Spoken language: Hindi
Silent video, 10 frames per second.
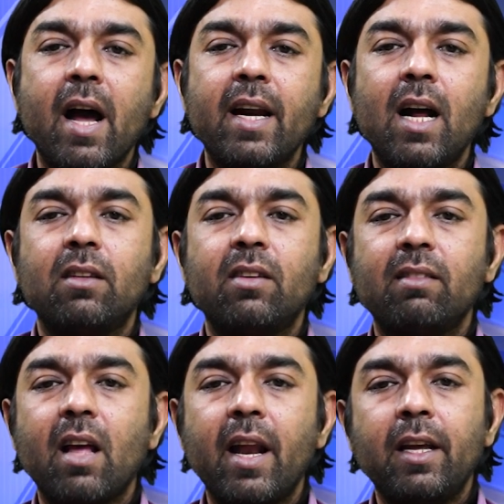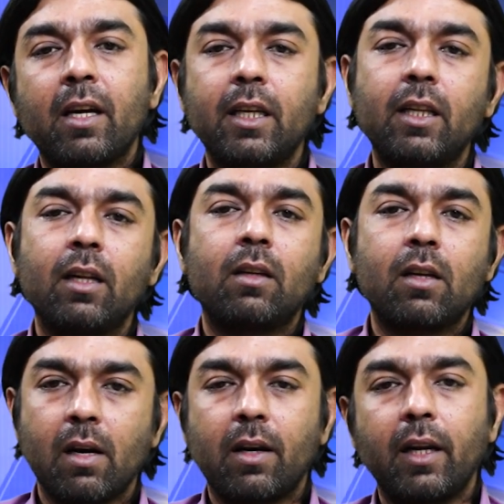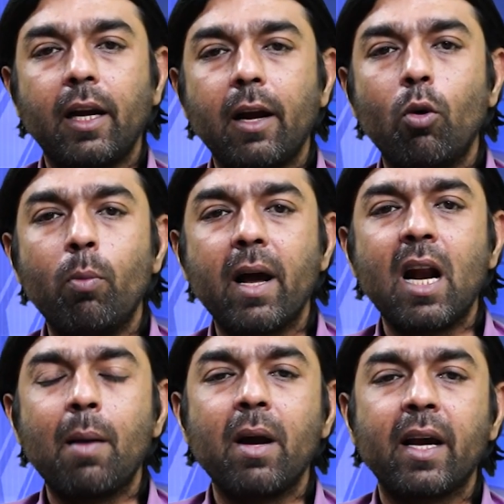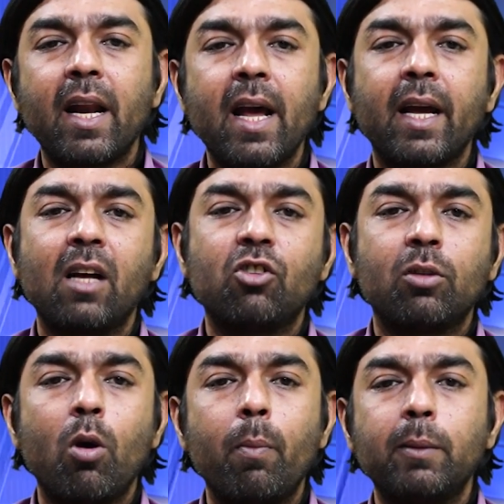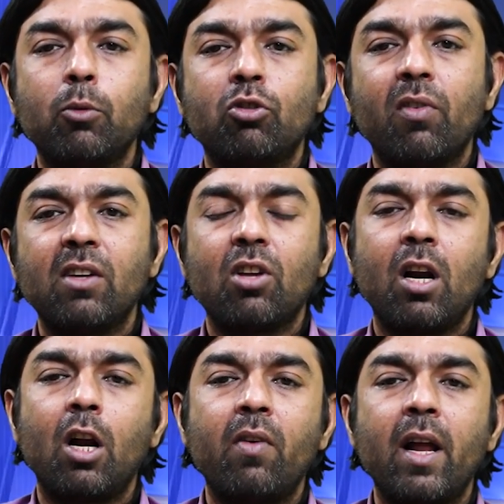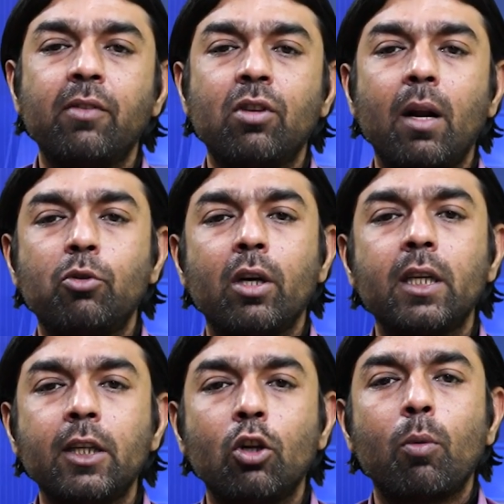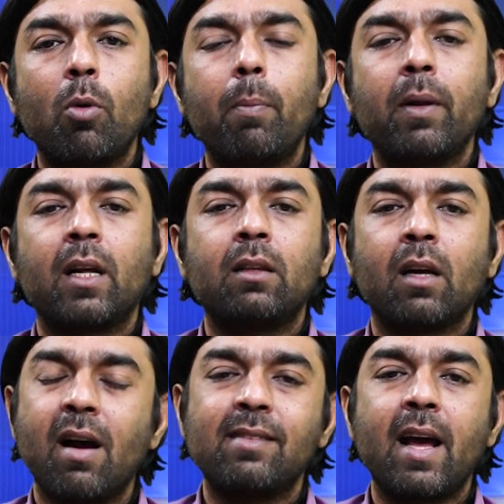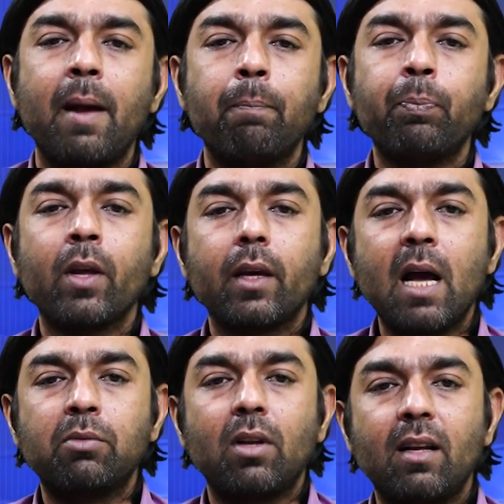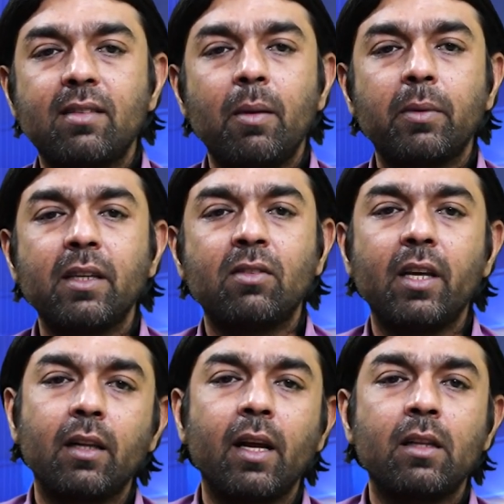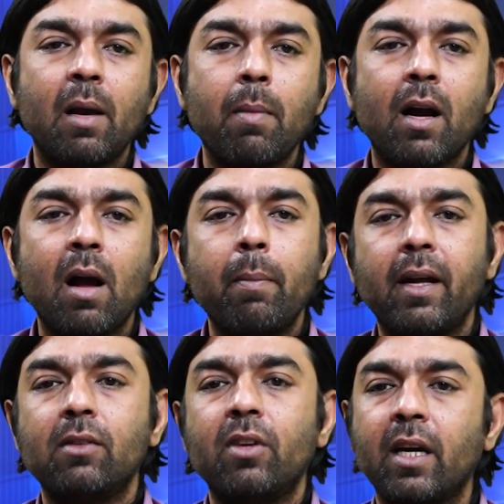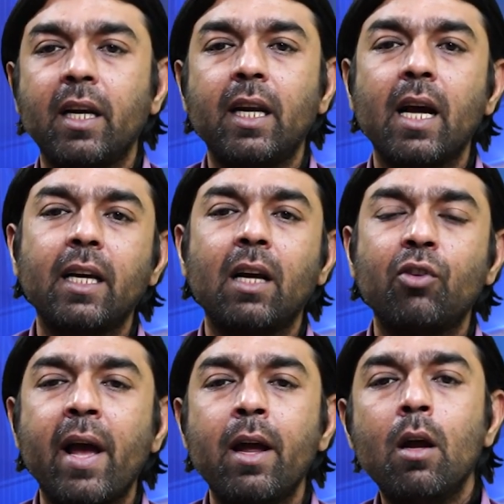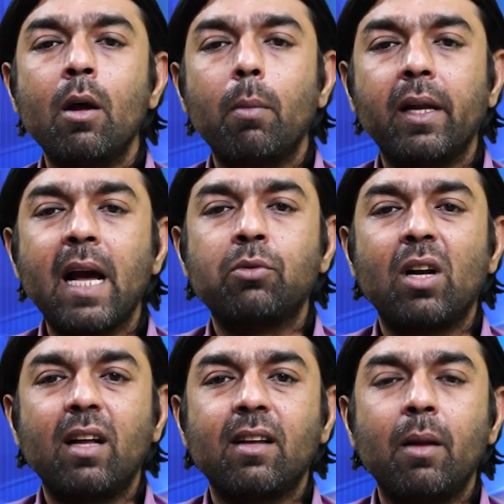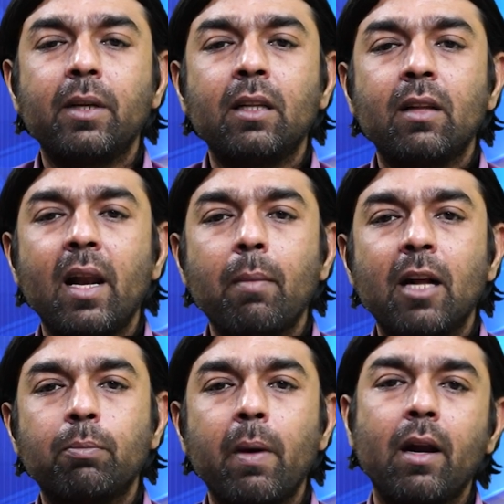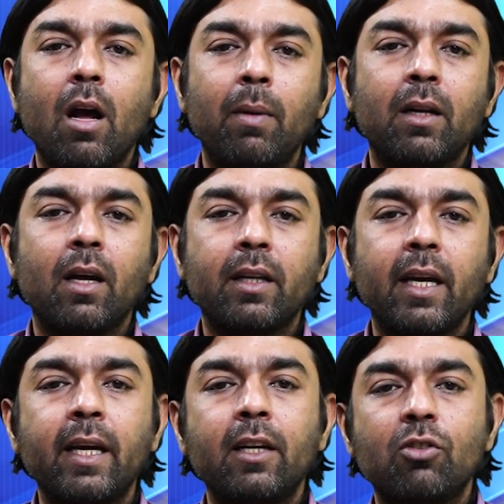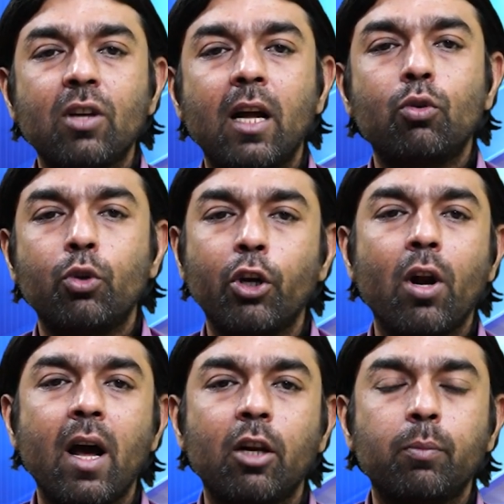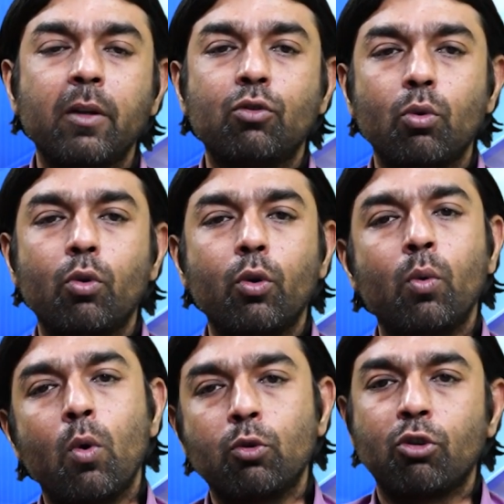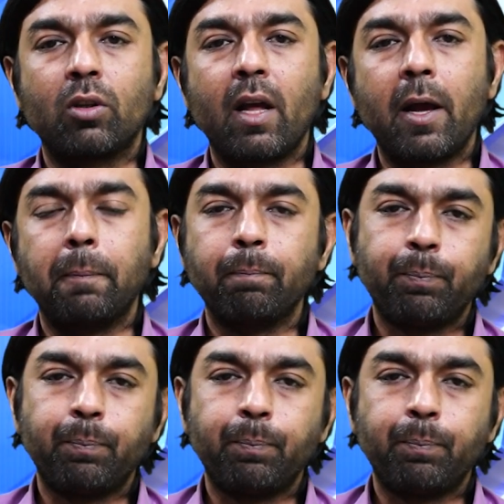कायनात से इजहार यकीदत कर रहे हैं उल्मा कराम का कहना है कि हज़रत मोहम्मद मुस्तफ़ा सल्ला वसलम से अकीदत और मोहब्बत का तकाजा है कि आप वसल्लम की सीरत तयबा का महज जिक्र ही ना किया जाए बल्कि आप वसल्लम की तालीमत पर अमल करके ही इंसान दुनिया और आखिरत में सुरखरू हो सकता है